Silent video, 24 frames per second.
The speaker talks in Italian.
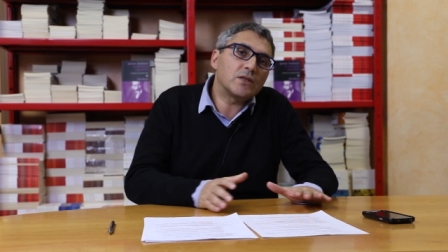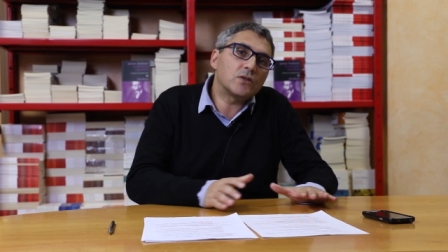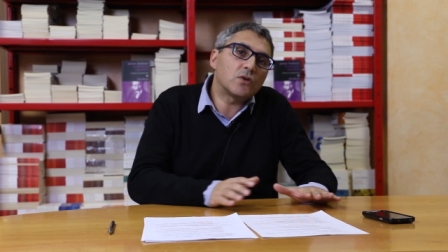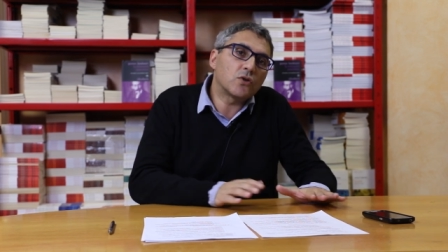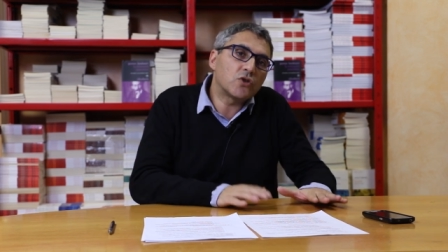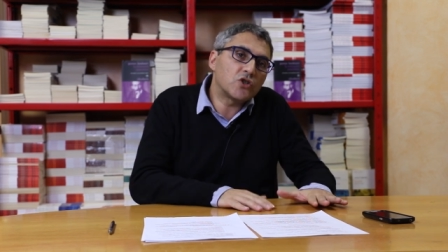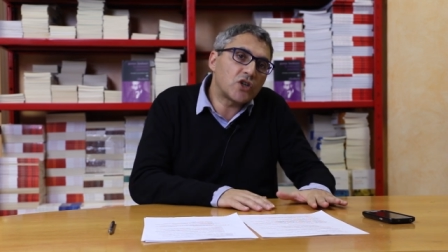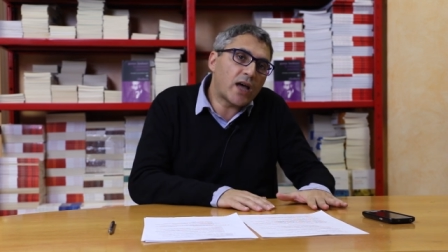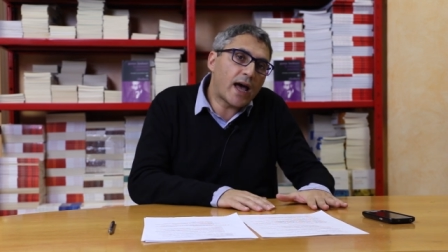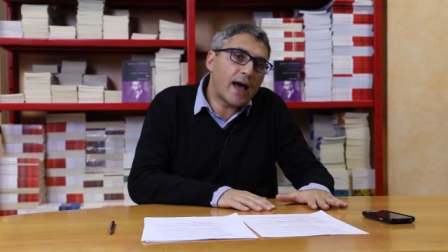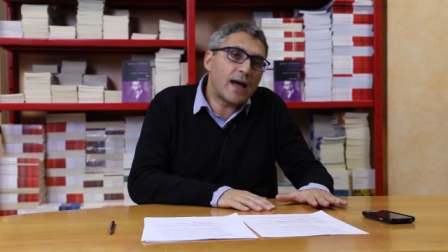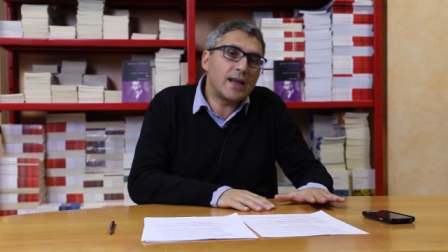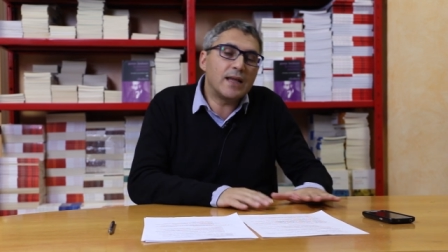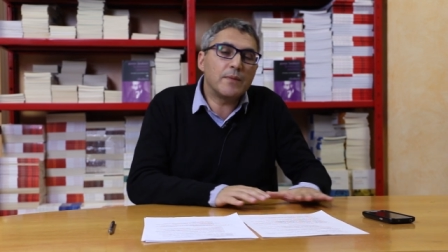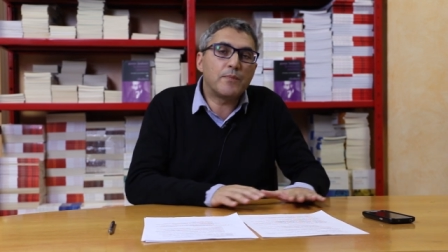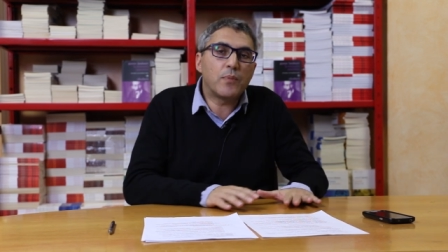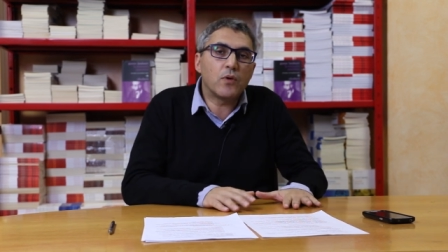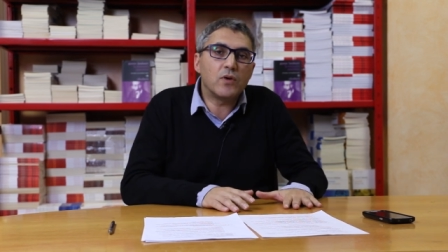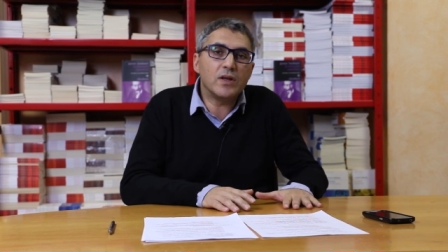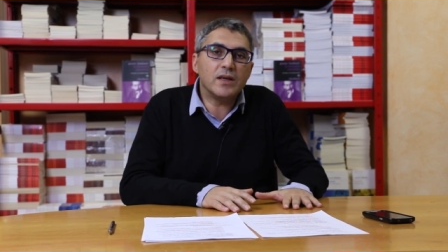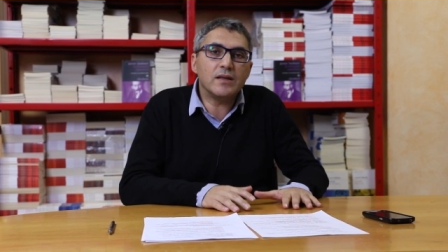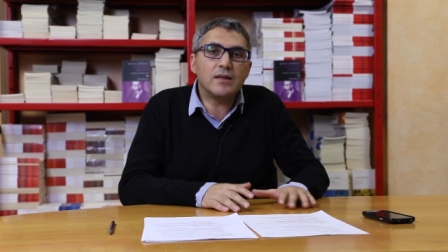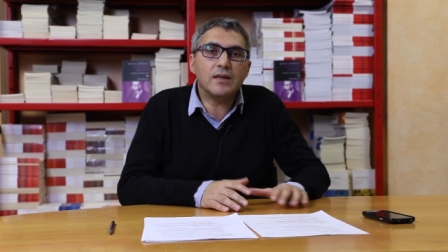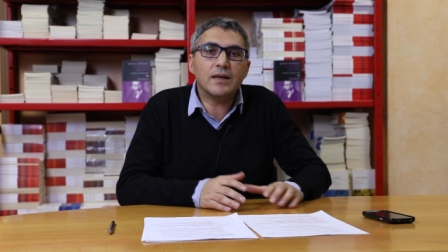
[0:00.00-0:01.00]
sociale,
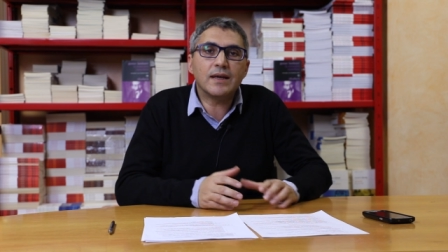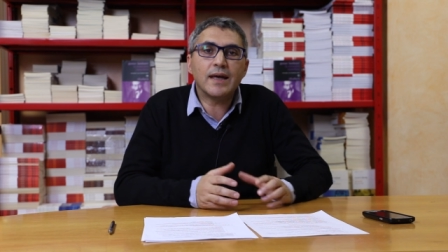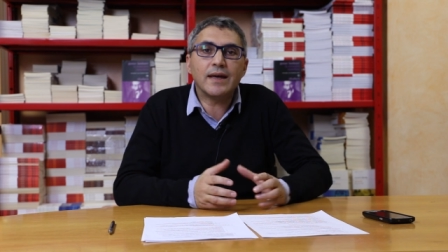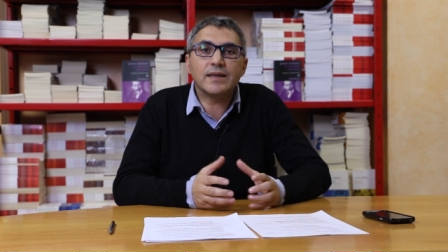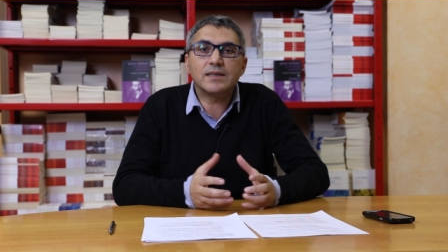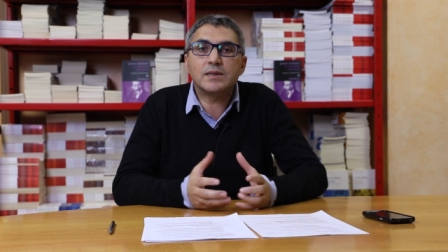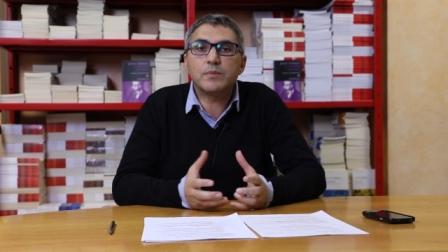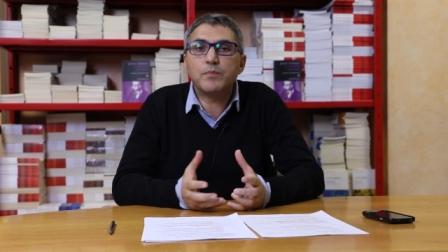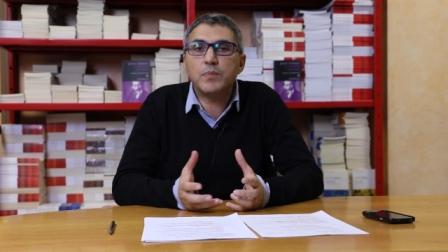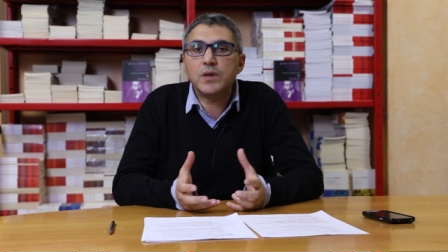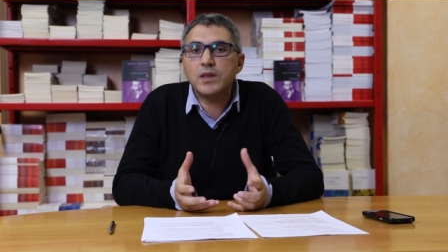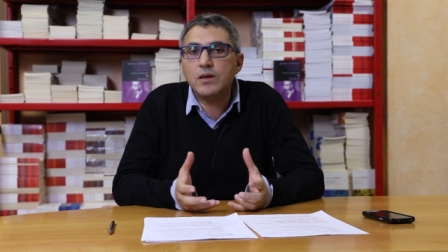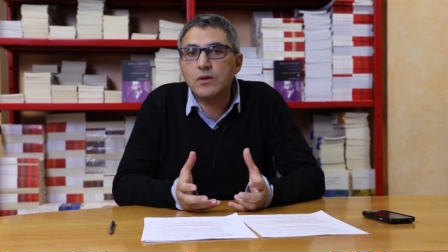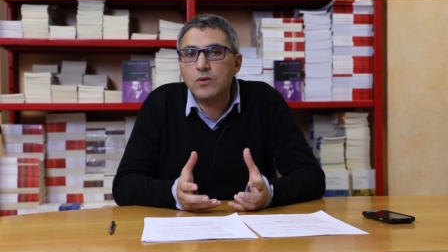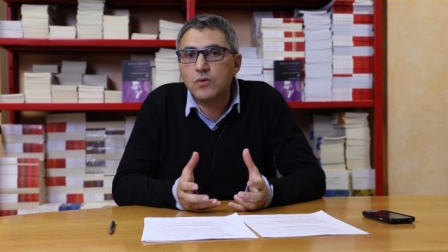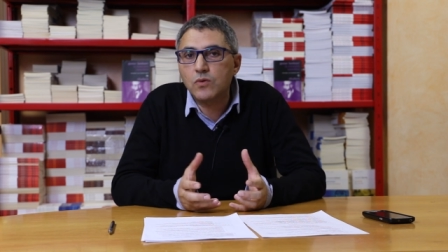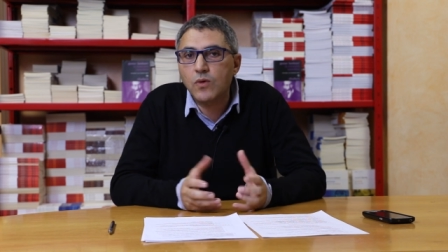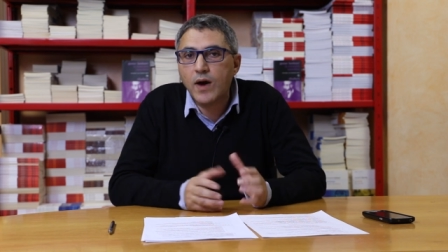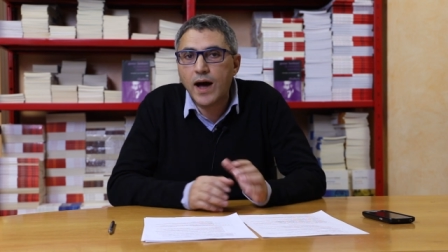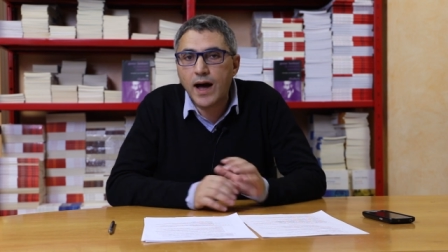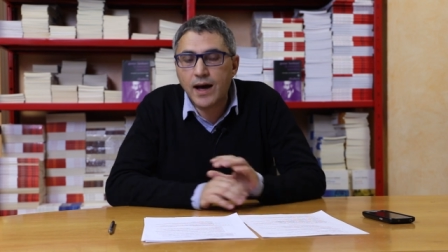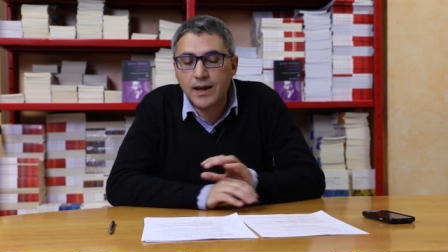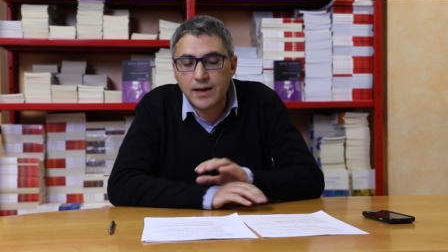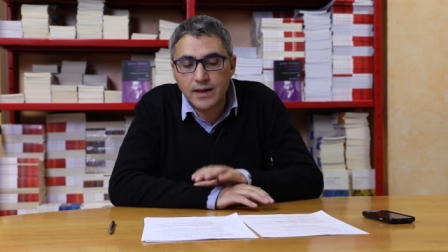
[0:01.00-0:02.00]
politica e
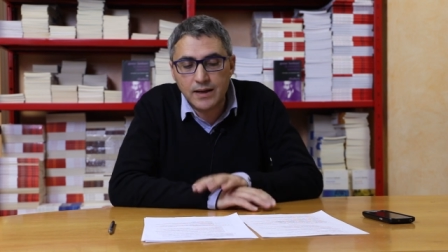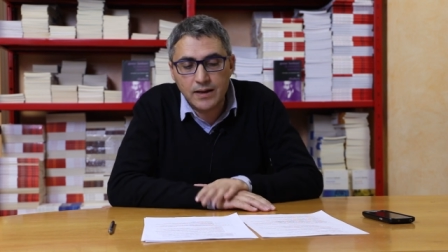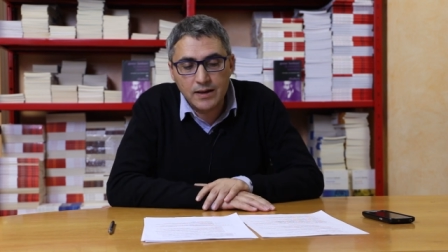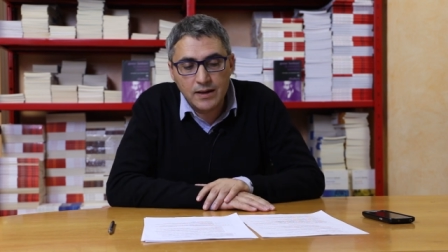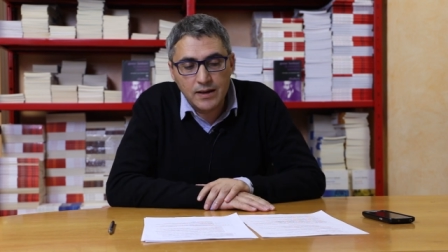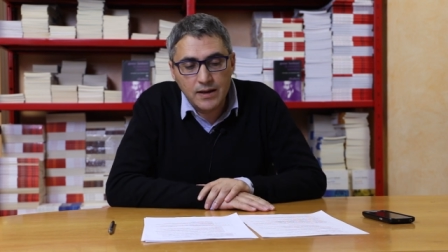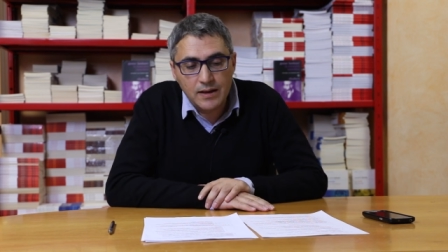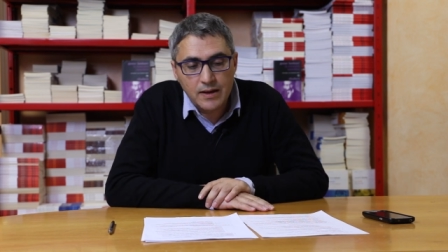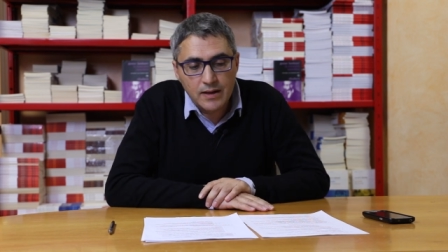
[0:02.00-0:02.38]
spirituale